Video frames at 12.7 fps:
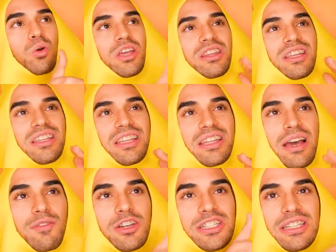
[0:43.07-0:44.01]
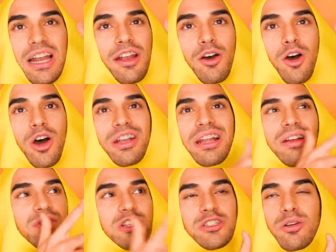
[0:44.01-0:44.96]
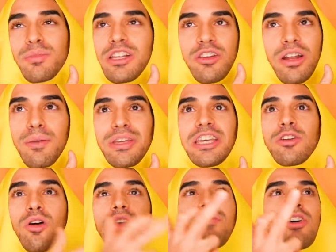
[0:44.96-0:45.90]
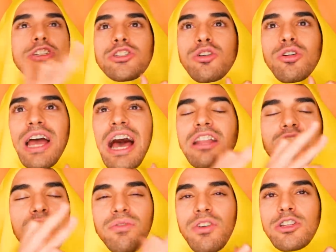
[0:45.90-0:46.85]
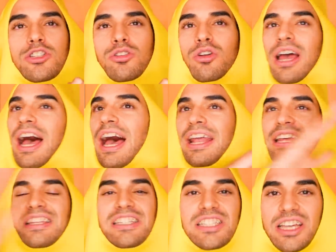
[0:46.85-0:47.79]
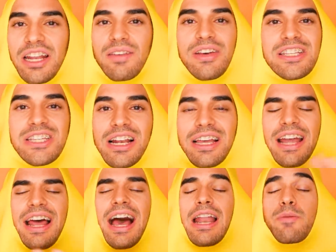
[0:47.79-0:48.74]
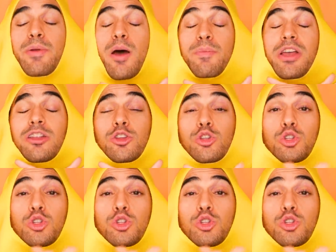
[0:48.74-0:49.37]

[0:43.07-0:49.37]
Quindi dite a vostra nonna, al vostro migliore amico, al vostro gatto, al vostro cane di iscriversi al canale proprio a